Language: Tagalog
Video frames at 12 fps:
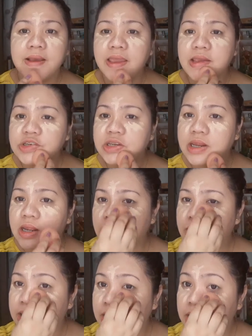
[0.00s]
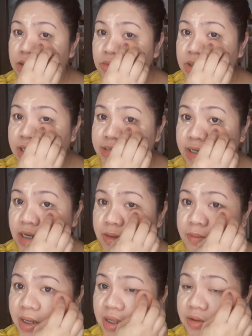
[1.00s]
Kaya siya nilalagyan dito guys,
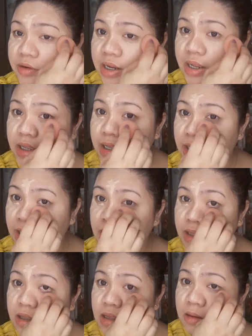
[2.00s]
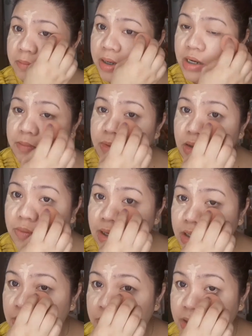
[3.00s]
ilalim ng under eye, para
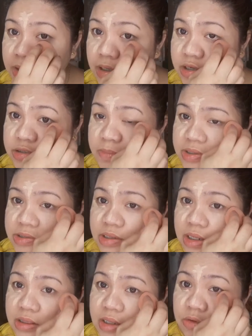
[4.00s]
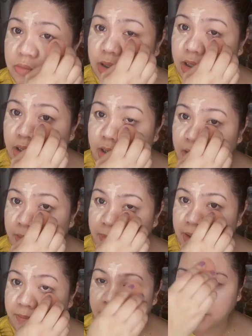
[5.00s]
mawala yung mga dark spots natin, yung mga
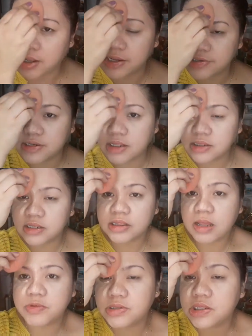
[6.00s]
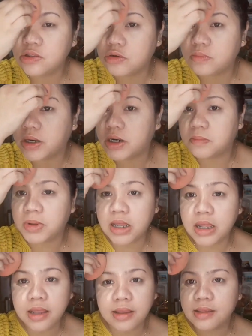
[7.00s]
parang panda eyes natin. Tapos dito, para
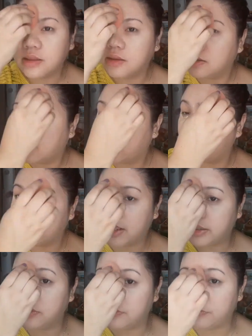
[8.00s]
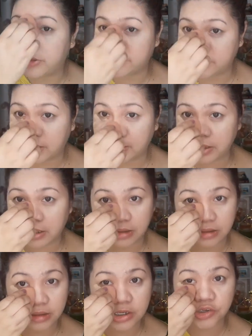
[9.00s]
ma- highlight yung face natin.
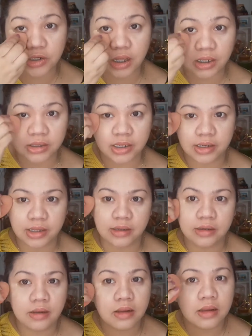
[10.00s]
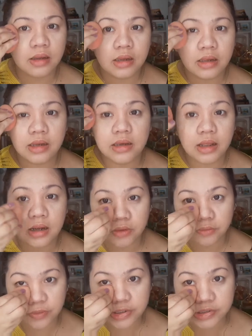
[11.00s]
Hindi siya dull tingnan. Hindi dull
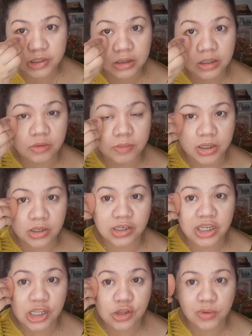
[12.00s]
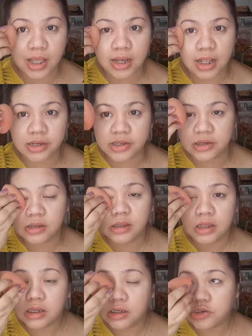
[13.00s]
yung face natin, Maya. D-U-L-L-T.
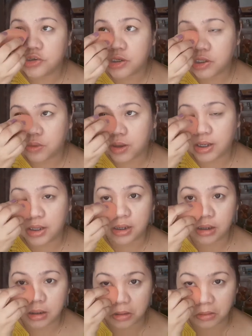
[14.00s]
Hindi siya D-U-L-L.